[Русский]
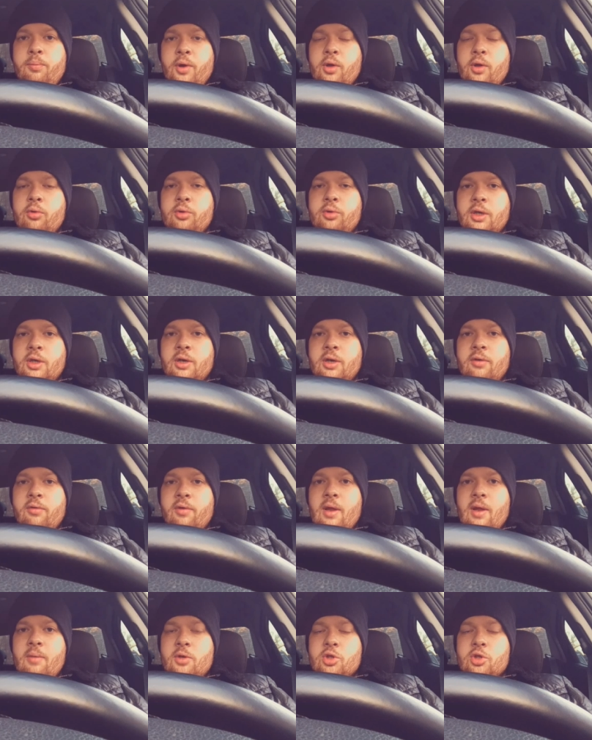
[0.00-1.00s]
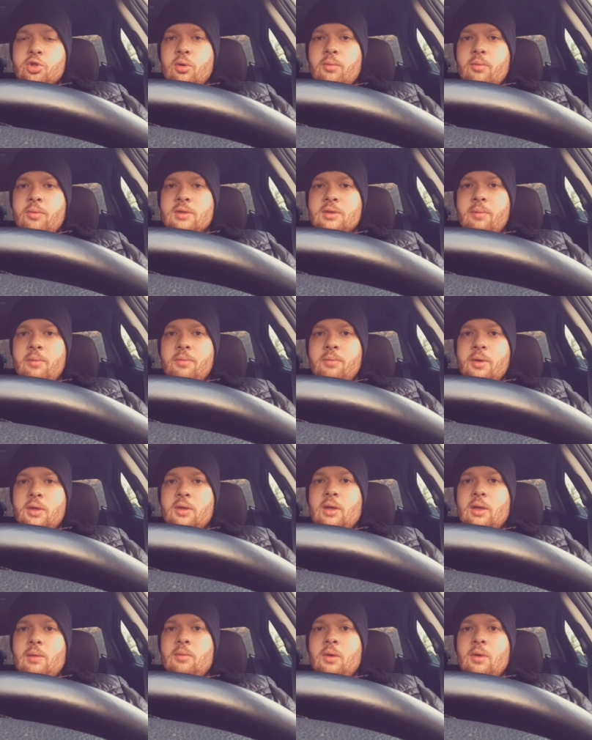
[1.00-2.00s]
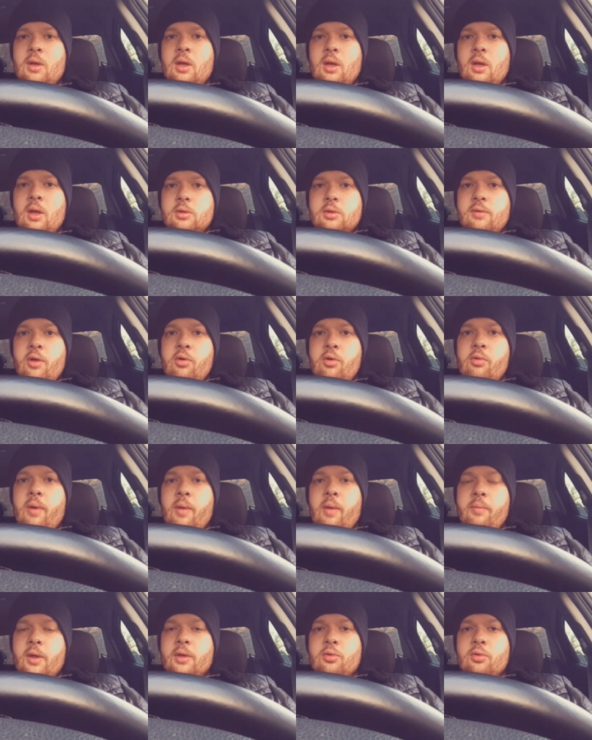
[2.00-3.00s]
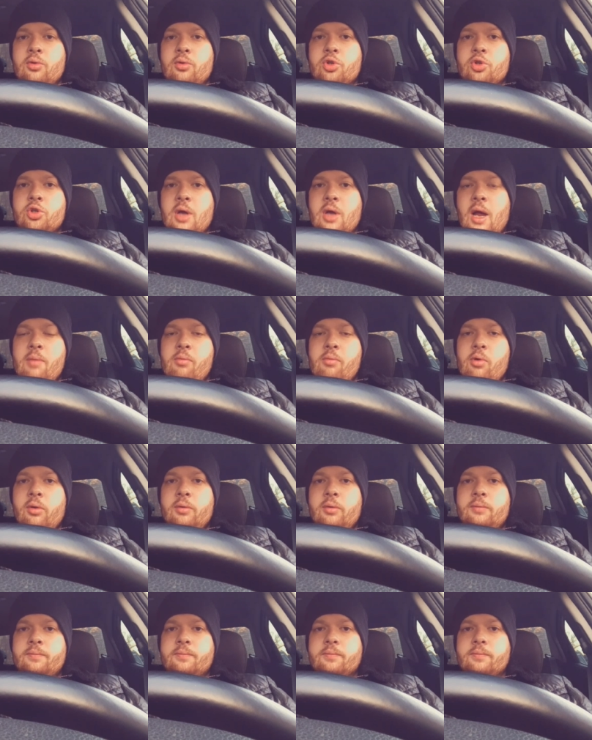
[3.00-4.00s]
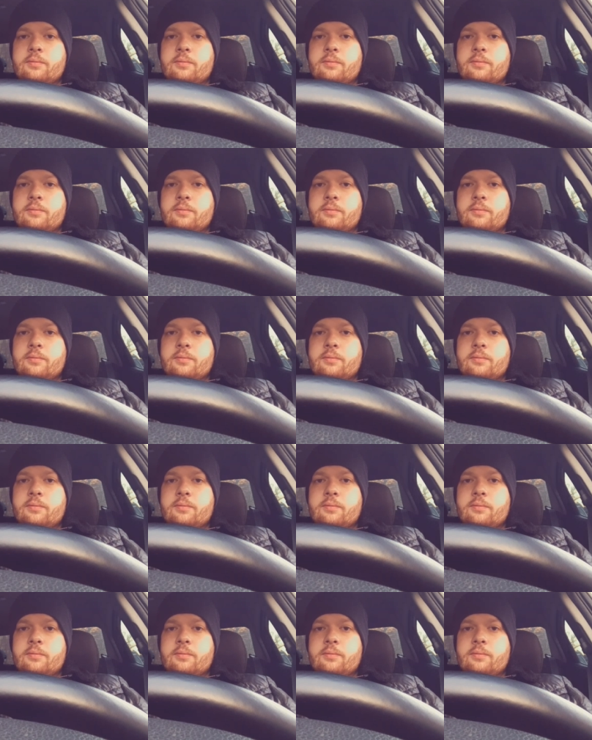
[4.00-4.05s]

Было у них время, чтобы забить нам свою победную шайбу.